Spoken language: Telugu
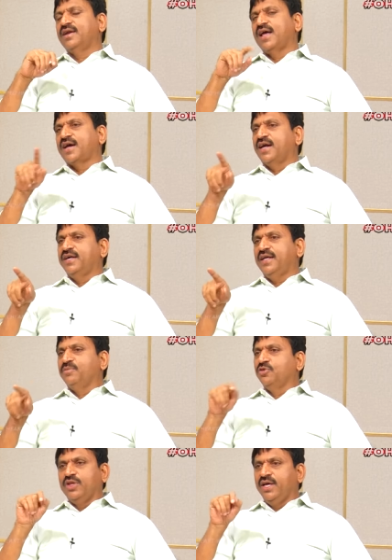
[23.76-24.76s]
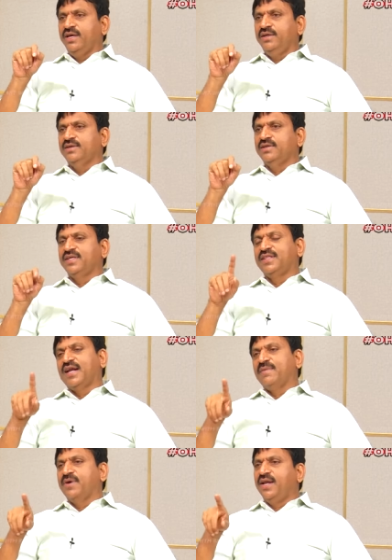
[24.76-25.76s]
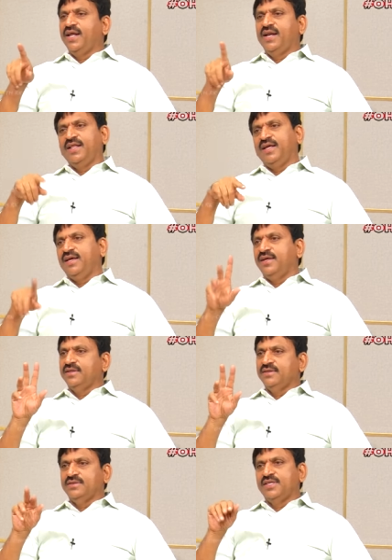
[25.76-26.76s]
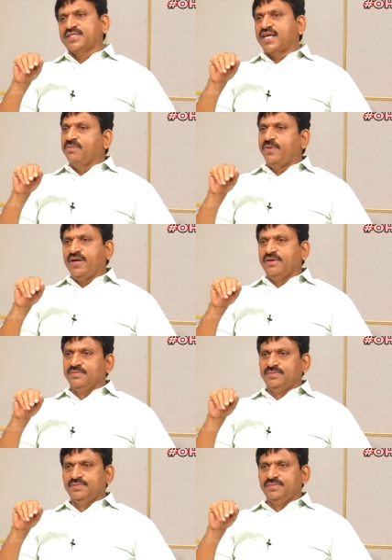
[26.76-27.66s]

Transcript: నాకంటే ముందే ఇద్దరు ఎమ్మెల్యేలని తీసుకెళ్ళిపోయాడు